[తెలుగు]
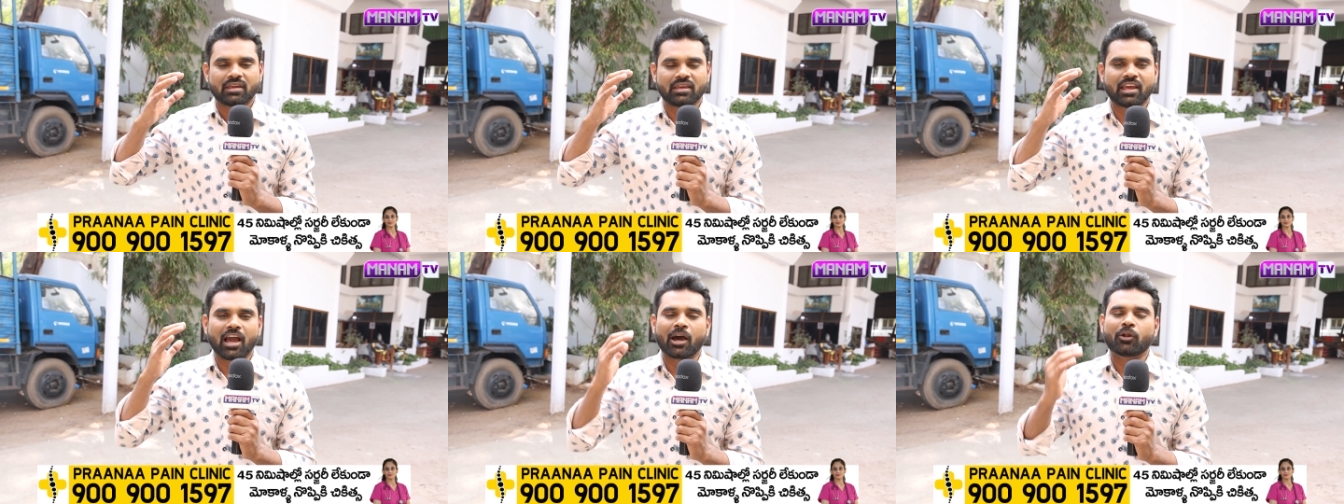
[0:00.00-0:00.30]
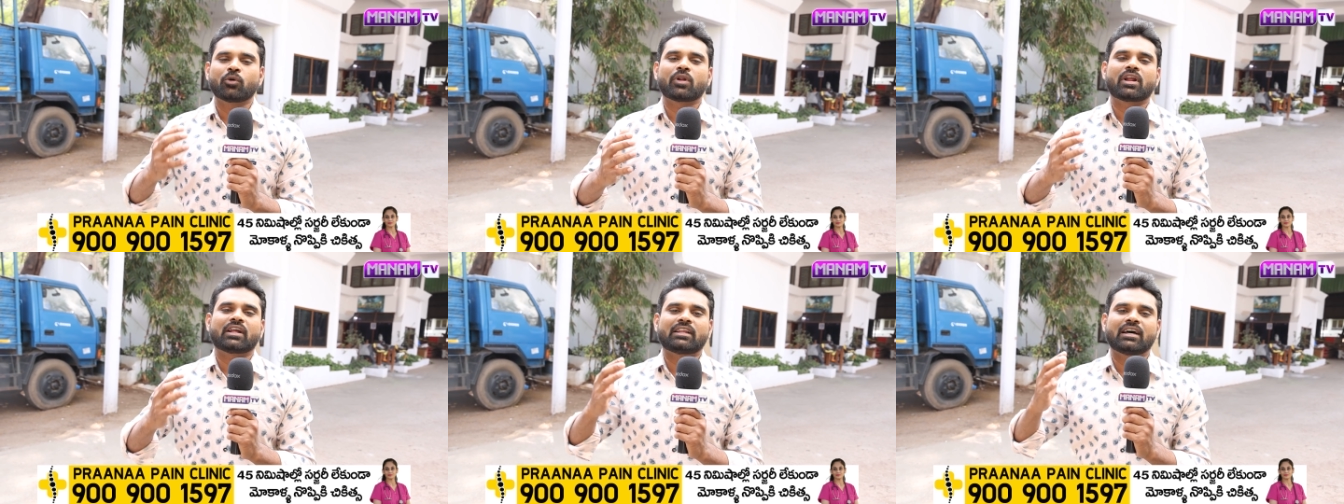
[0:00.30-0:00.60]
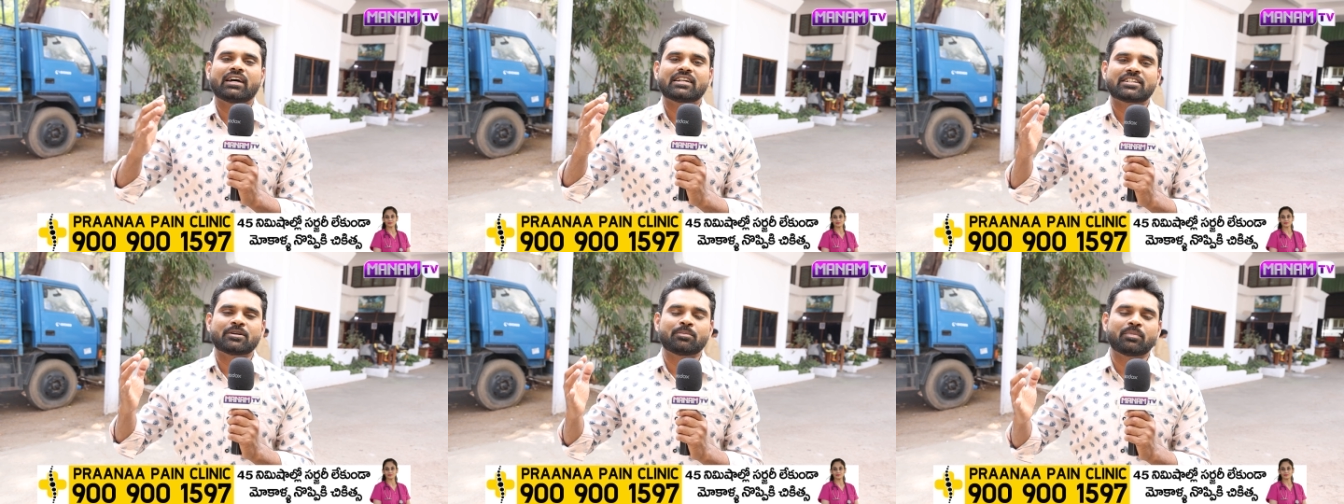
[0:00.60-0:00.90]
ఈ
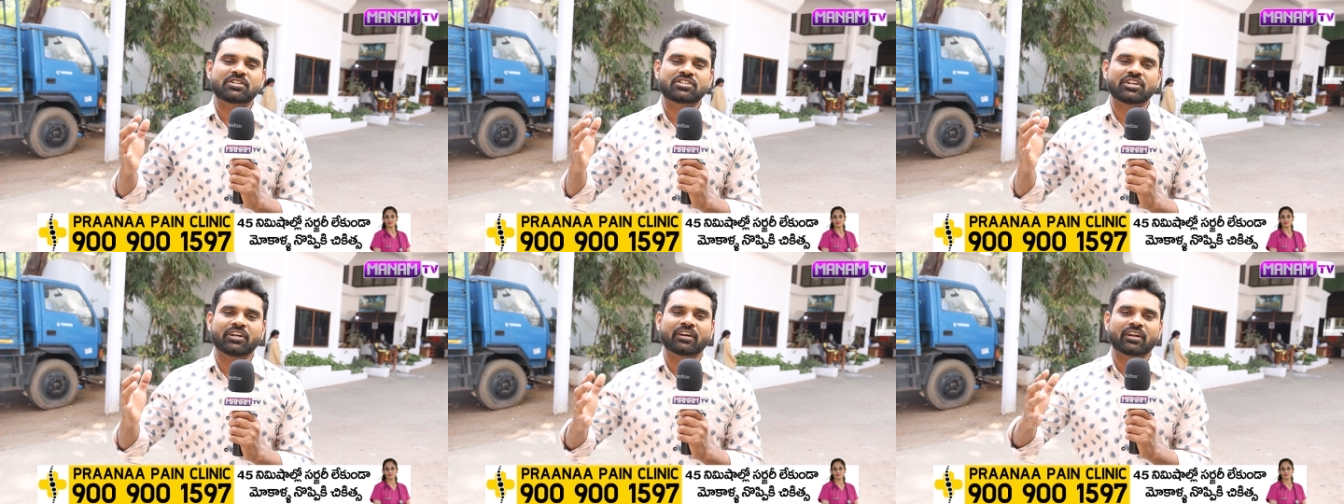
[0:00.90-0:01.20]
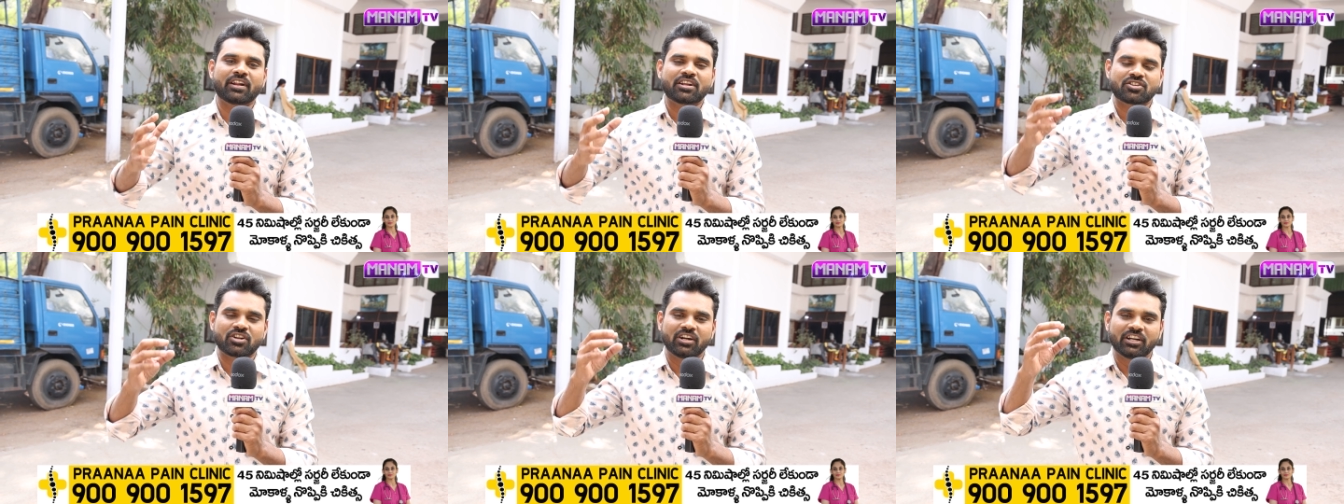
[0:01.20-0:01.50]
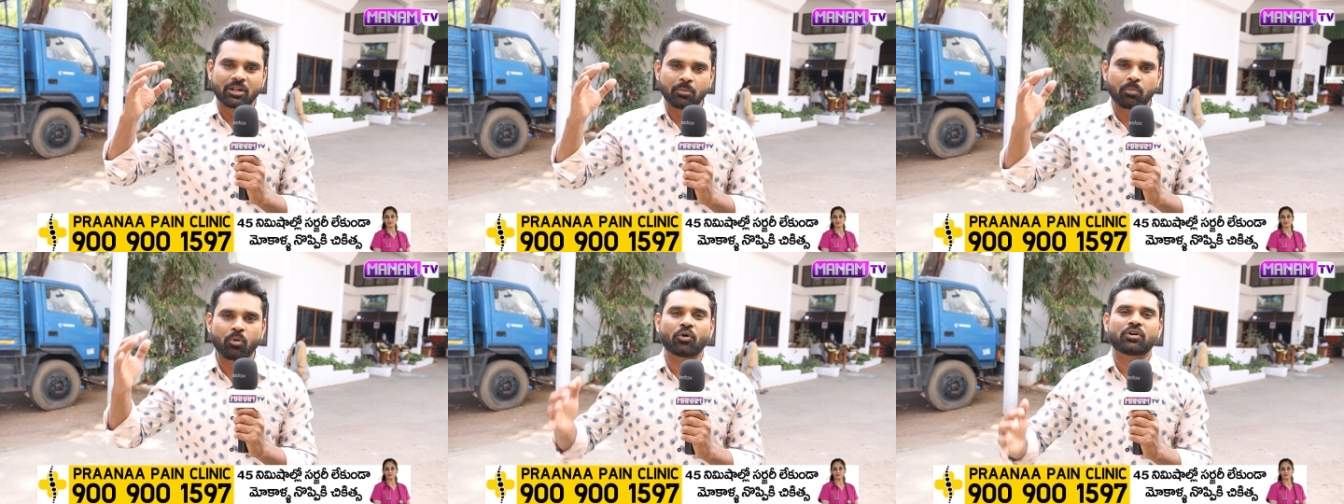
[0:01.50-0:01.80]
అనురాధ టింబర్స్
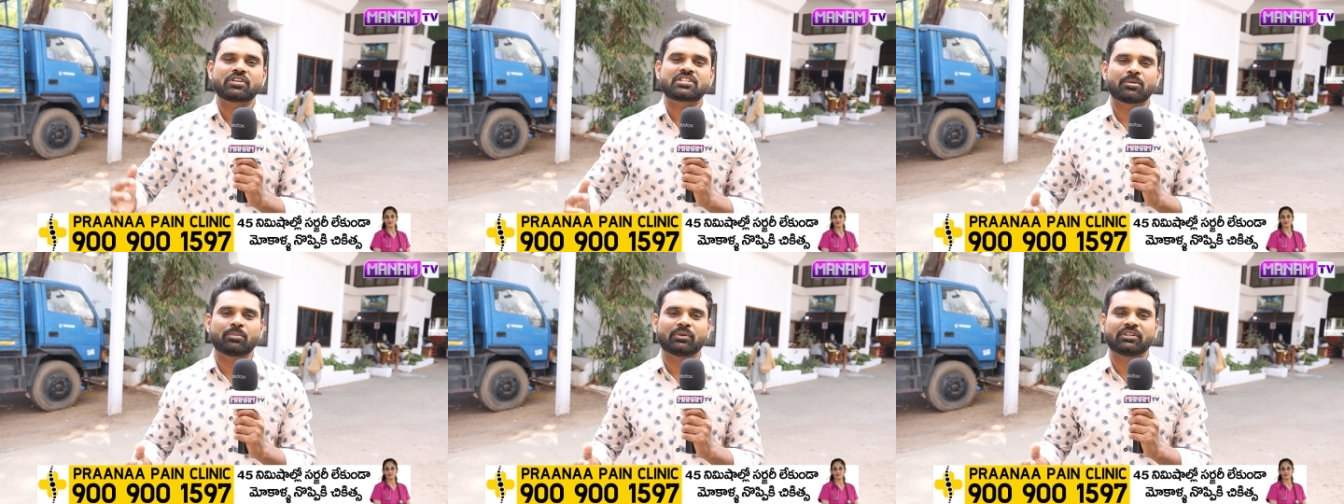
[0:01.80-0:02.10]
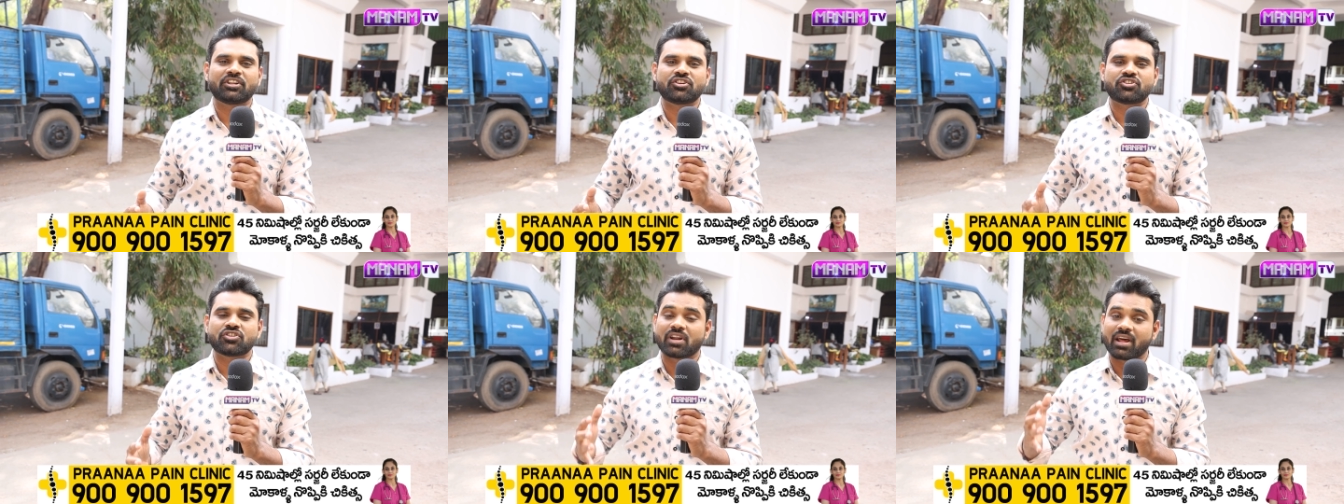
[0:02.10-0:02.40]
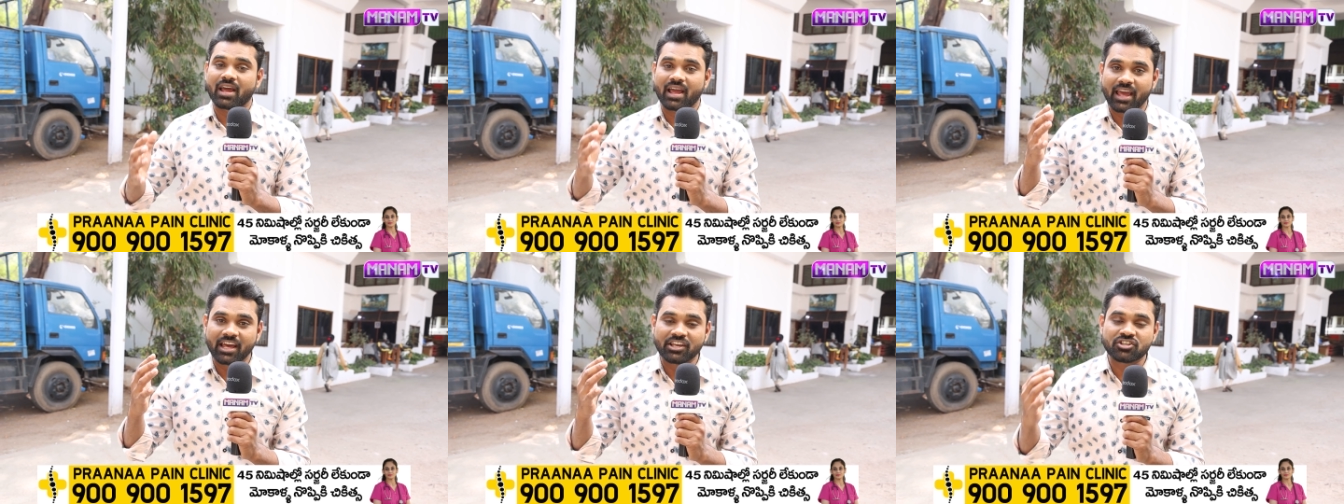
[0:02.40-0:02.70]
ఇంటర్నేషనల్ డిపోకు
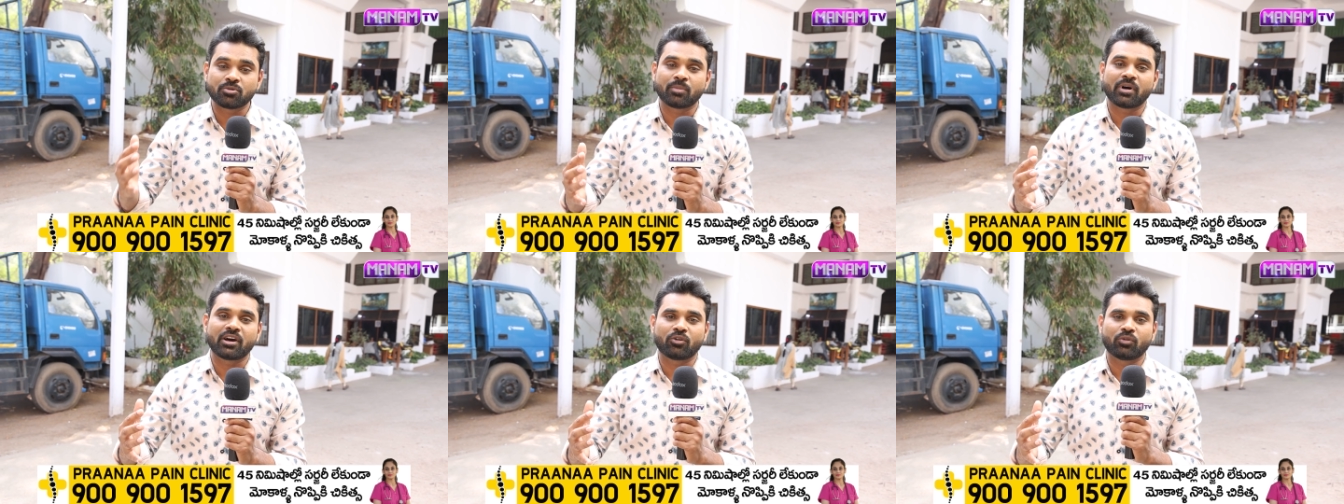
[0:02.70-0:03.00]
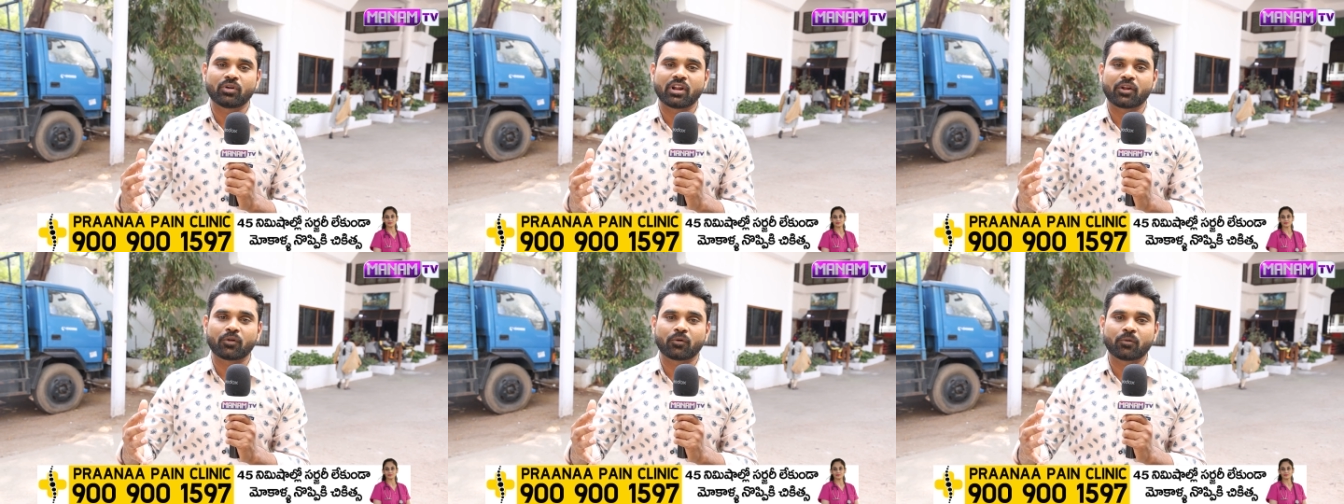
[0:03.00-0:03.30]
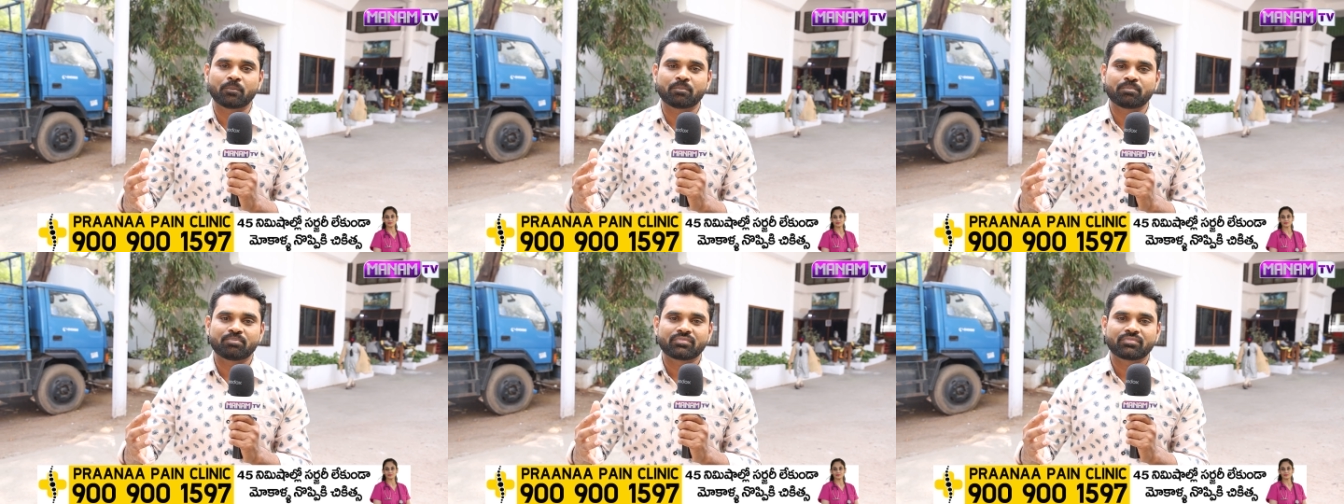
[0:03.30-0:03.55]
సంబంధించిన యజమాని ఉన్నారు